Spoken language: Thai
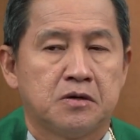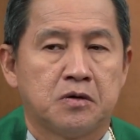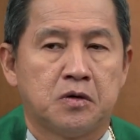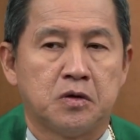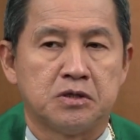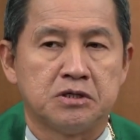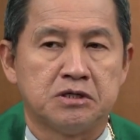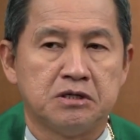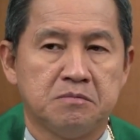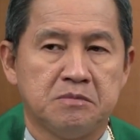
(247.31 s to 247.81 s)
ค
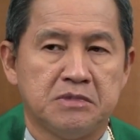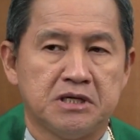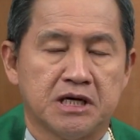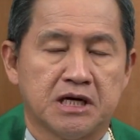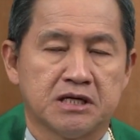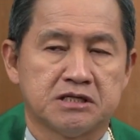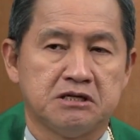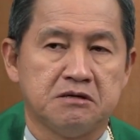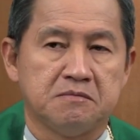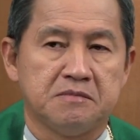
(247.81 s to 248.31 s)
นที่มี
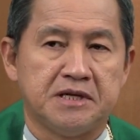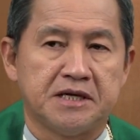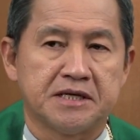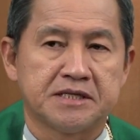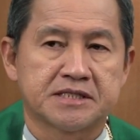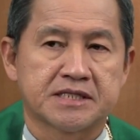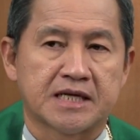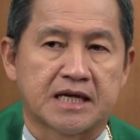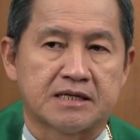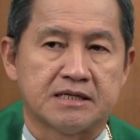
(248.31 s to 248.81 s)
อาชีพเลี้ยง
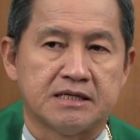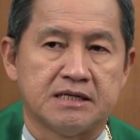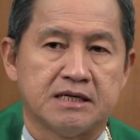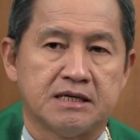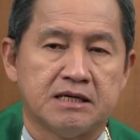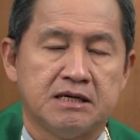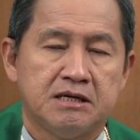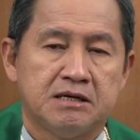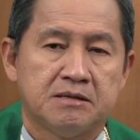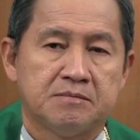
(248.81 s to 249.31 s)
สัตว์เนี่ย
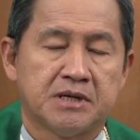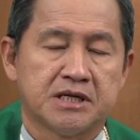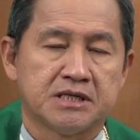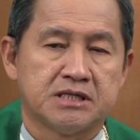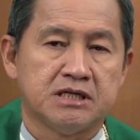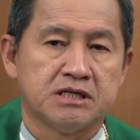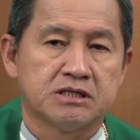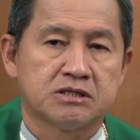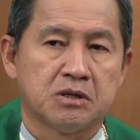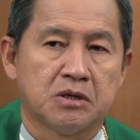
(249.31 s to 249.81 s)
บาง
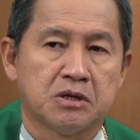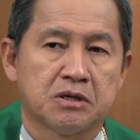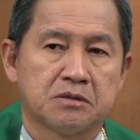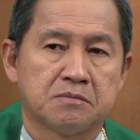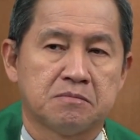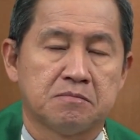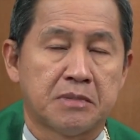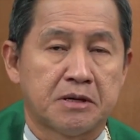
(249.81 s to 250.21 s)
ทีตอน